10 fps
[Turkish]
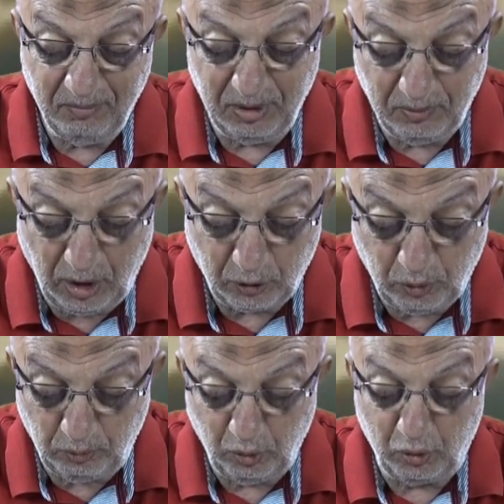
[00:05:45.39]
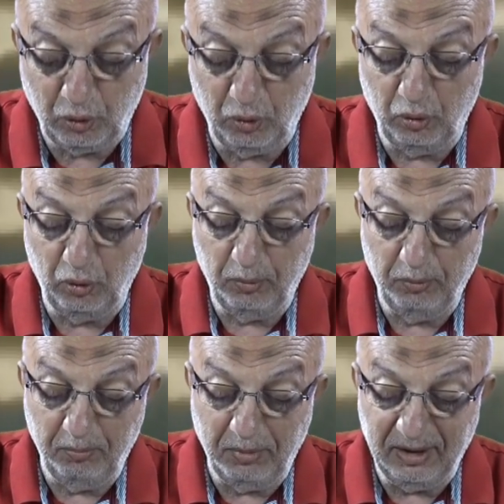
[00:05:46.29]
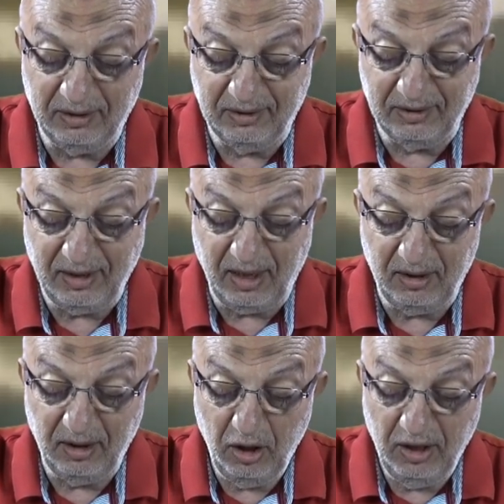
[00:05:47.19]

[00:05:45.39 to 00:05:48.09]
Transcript: bir mahkumluk şuuru belirtirken